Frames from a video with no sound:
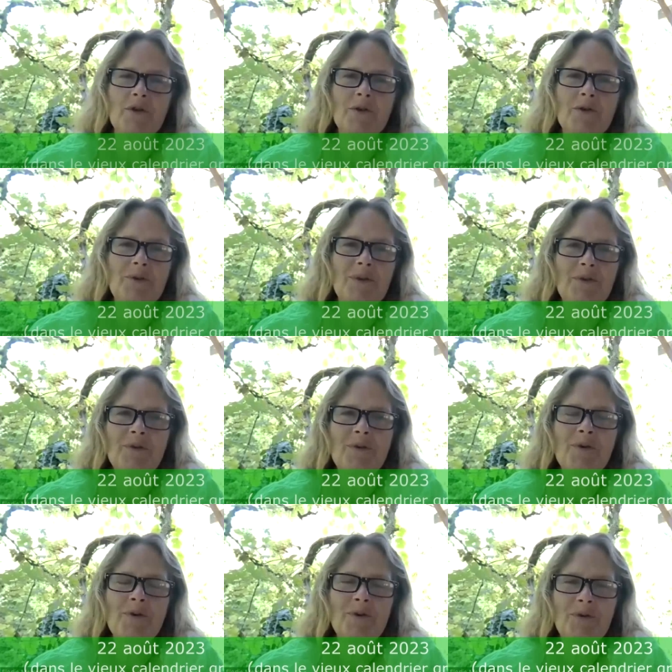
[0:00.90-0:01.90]
Aujourd'hui, nous
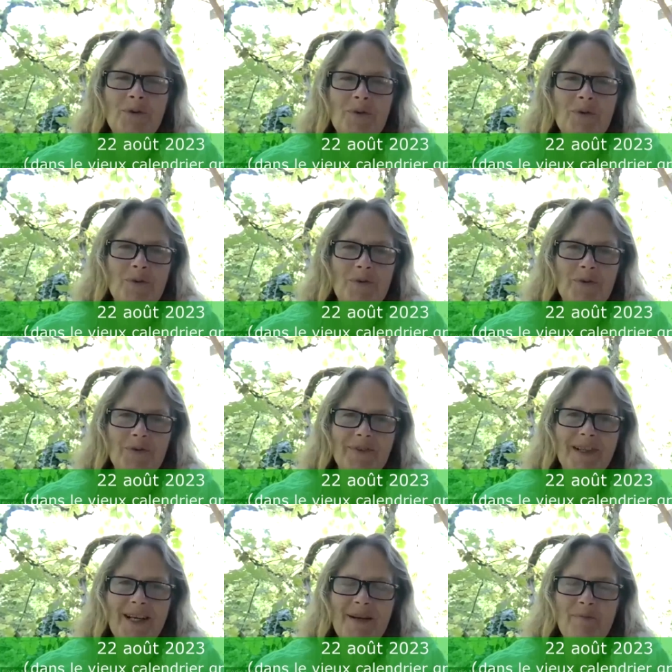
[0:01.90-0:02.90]
clôturons
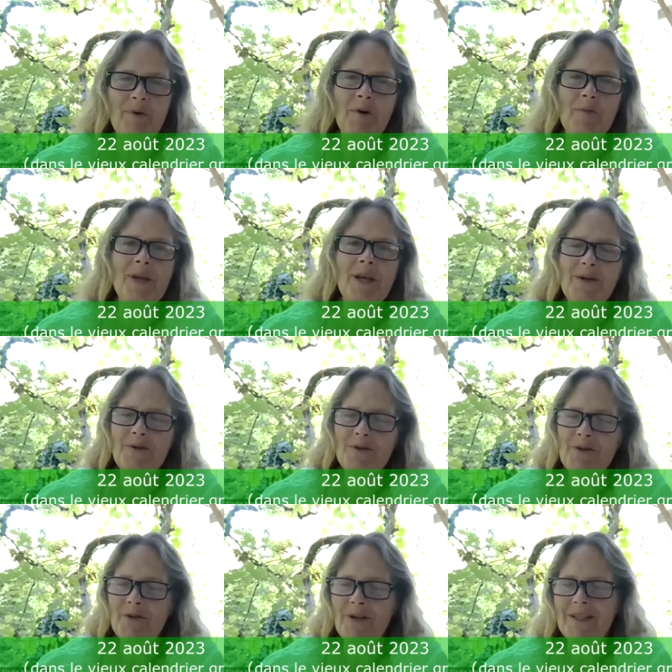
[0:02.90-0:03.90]
la première
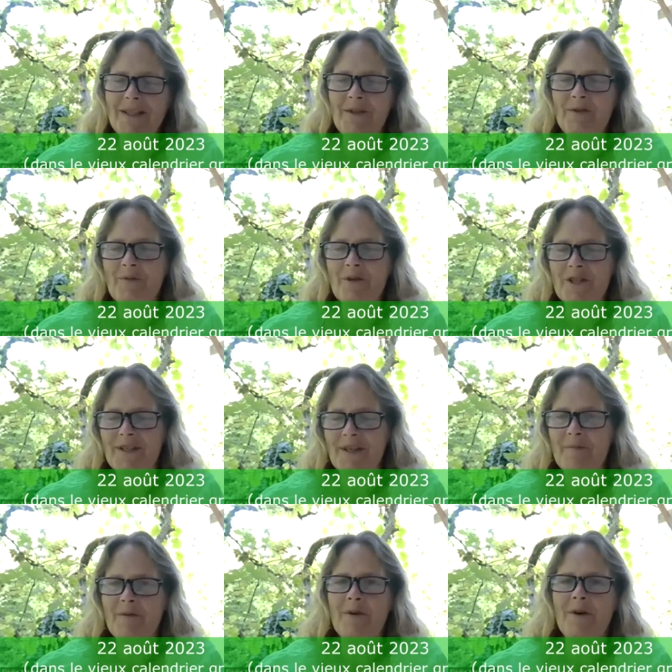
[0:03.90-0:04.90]
lune de l'année du
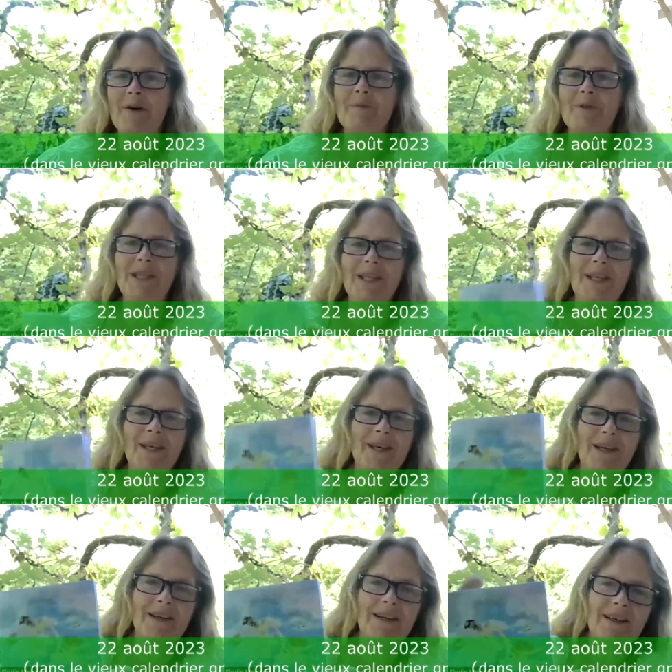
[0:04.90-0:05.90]
magicien blanc harmonique.
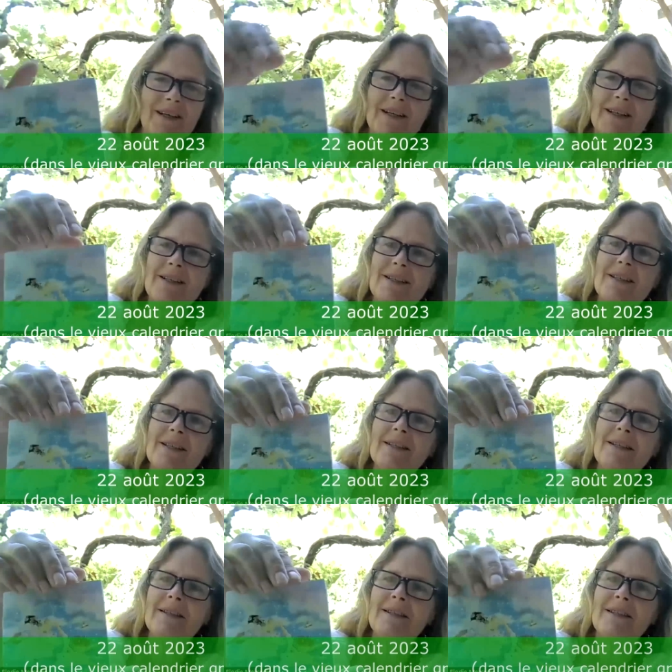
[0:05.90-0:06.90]

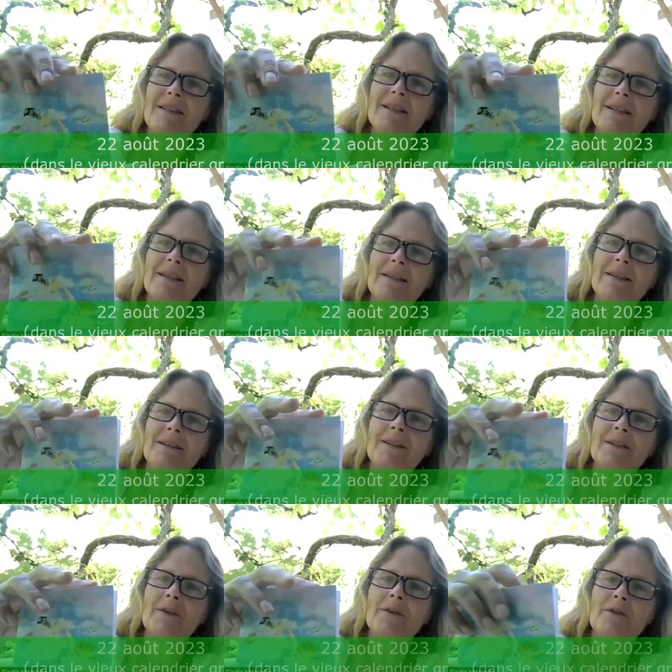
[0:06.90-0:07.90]
C'est-à-dire,
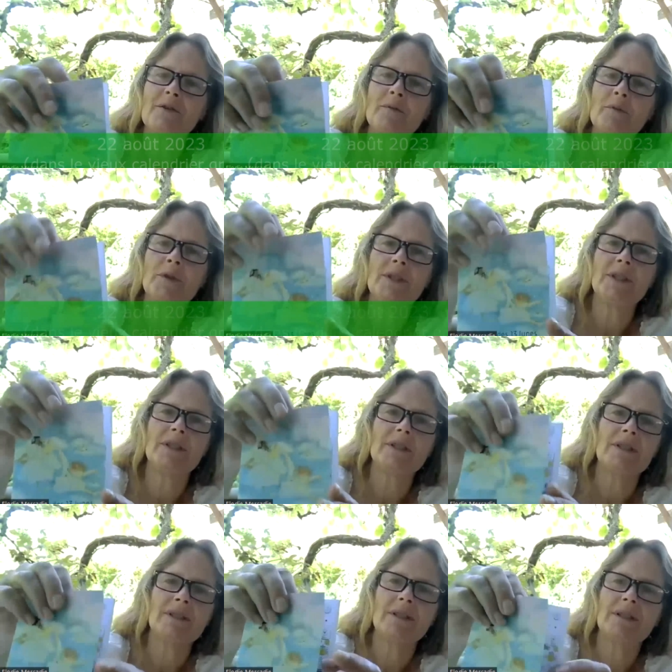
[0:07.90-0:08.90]
dans ce petit